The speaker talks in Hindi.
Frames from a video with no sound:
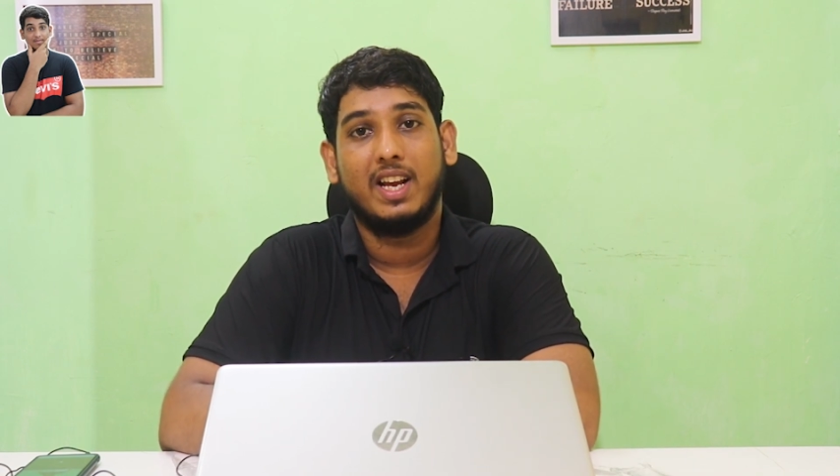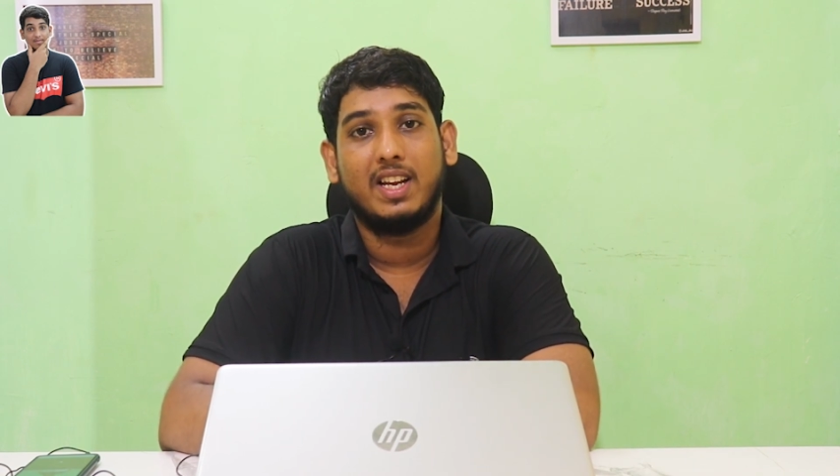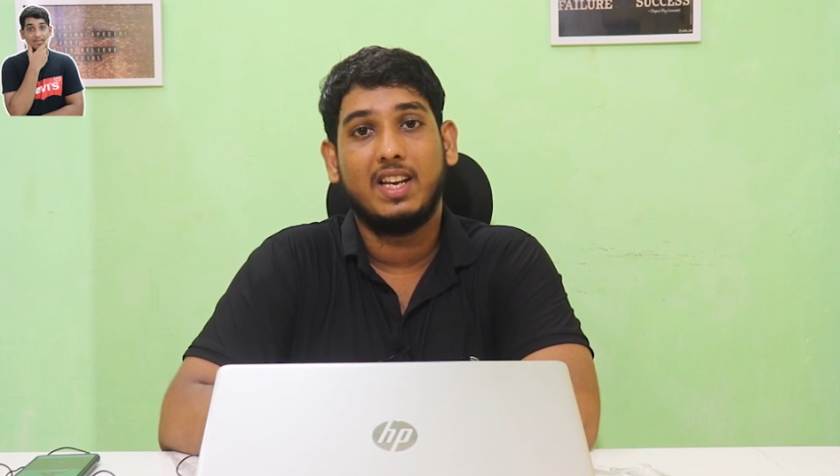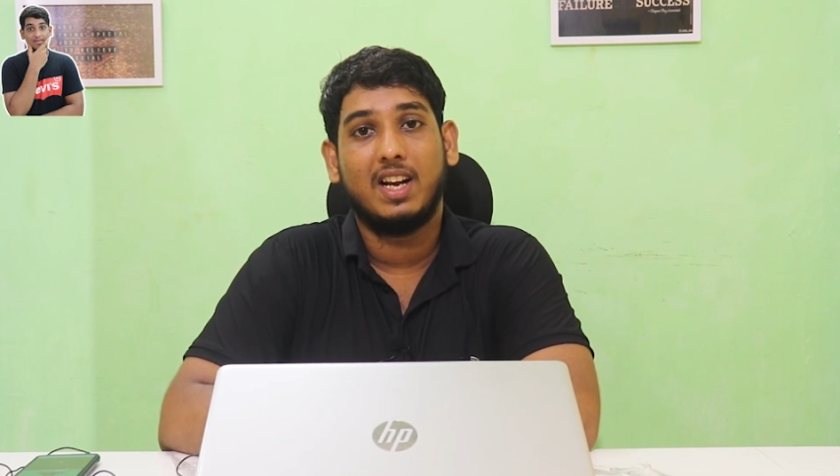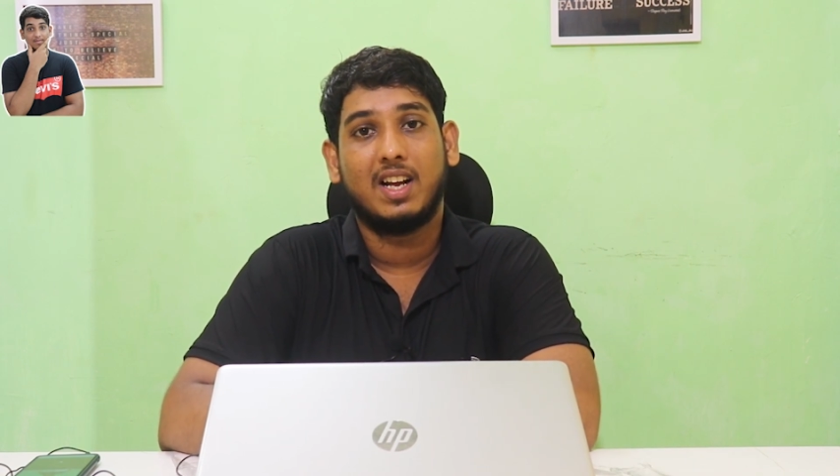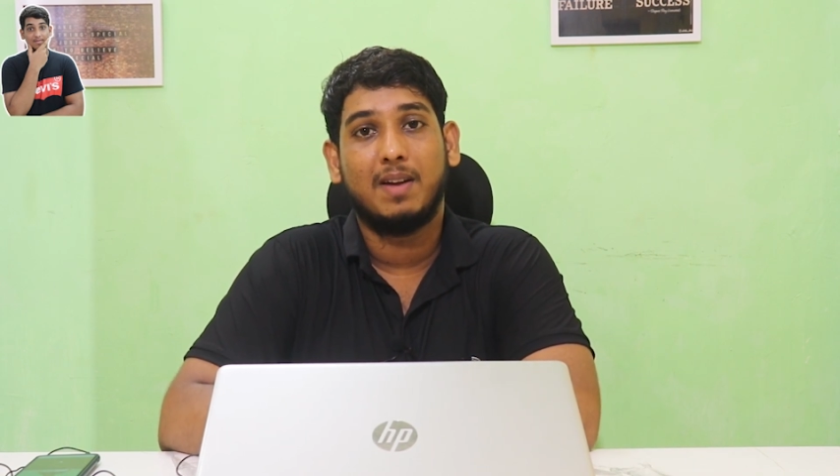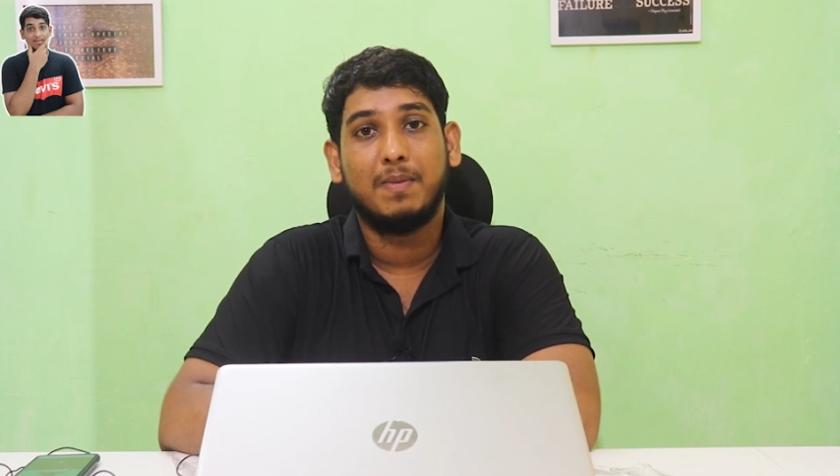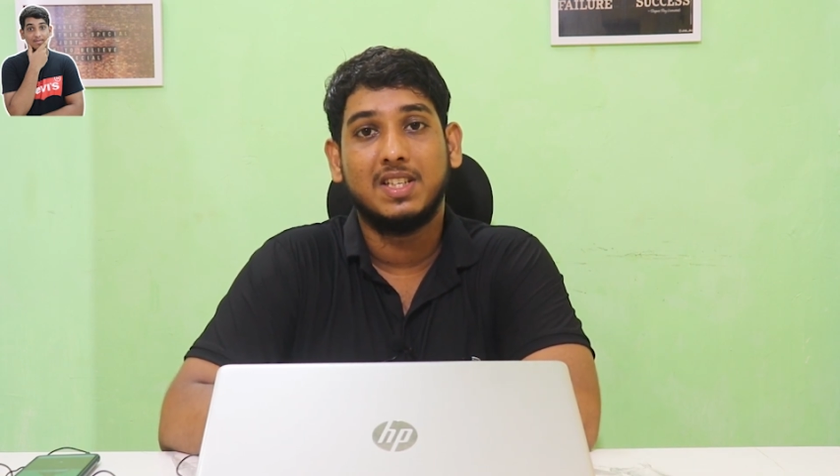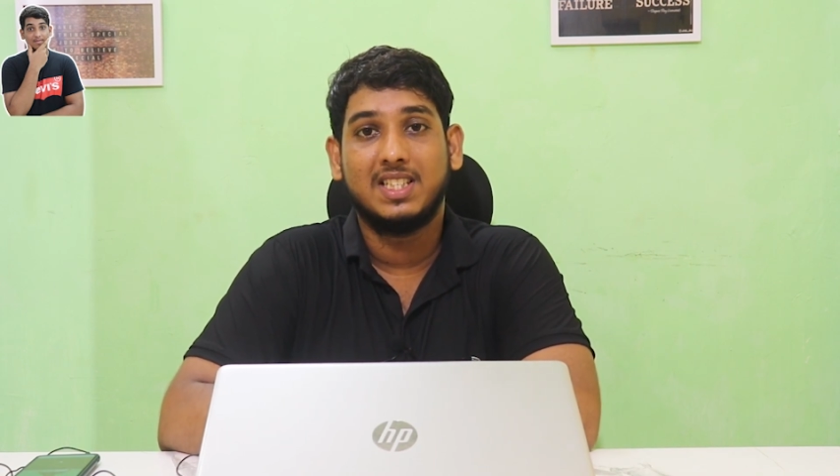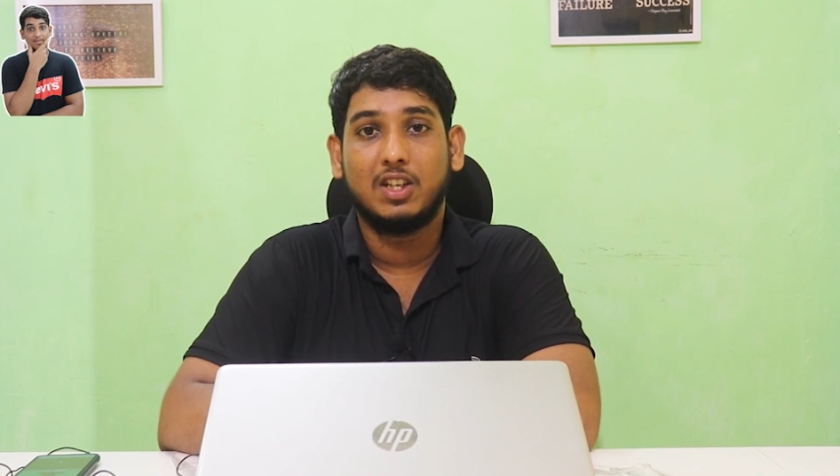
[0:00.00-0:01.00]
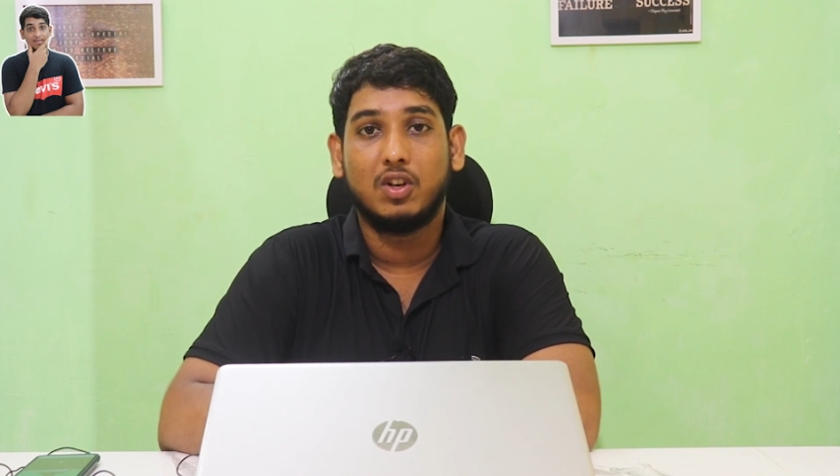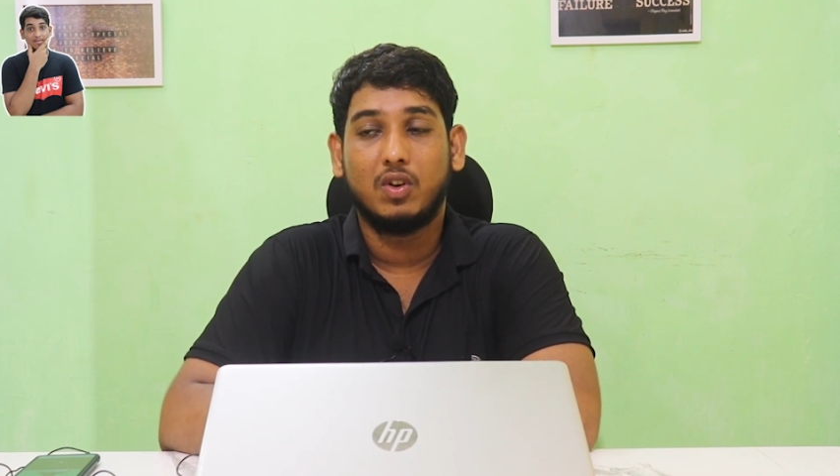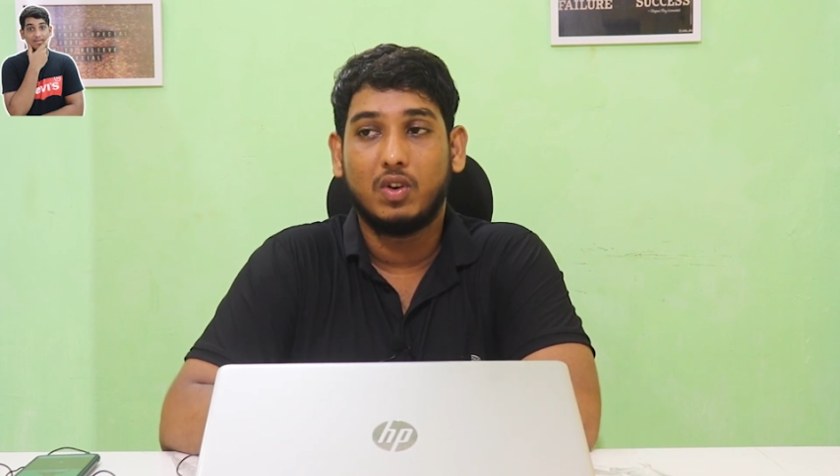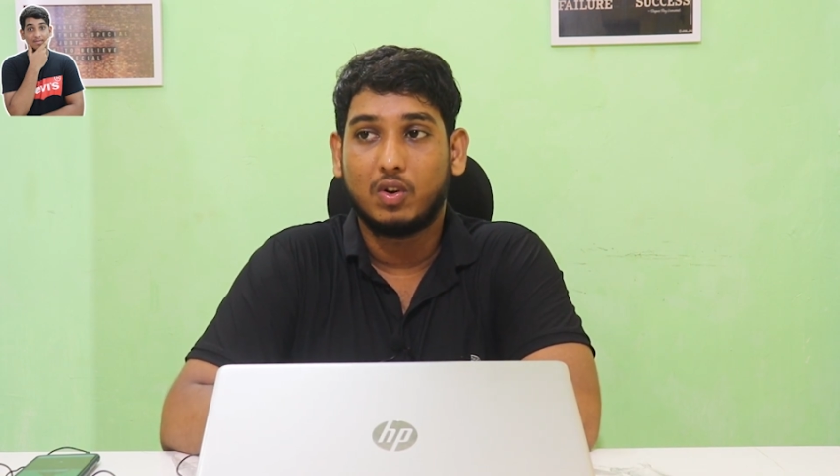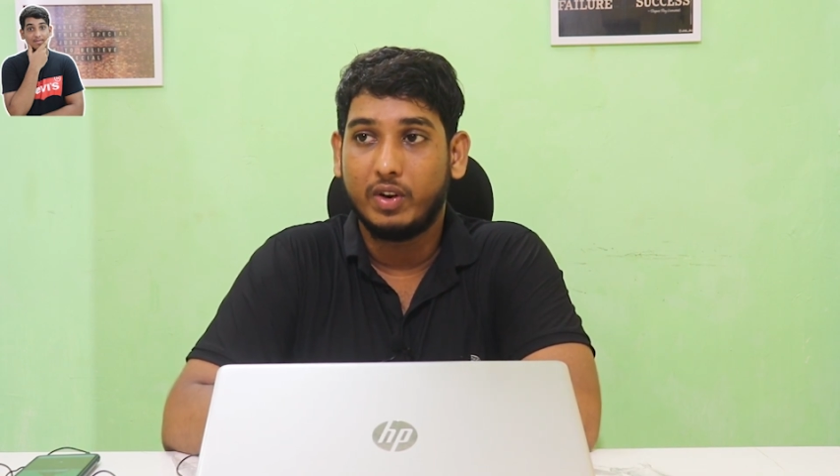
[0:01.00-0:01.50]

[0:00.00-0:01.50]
है कि अगर हम किसी को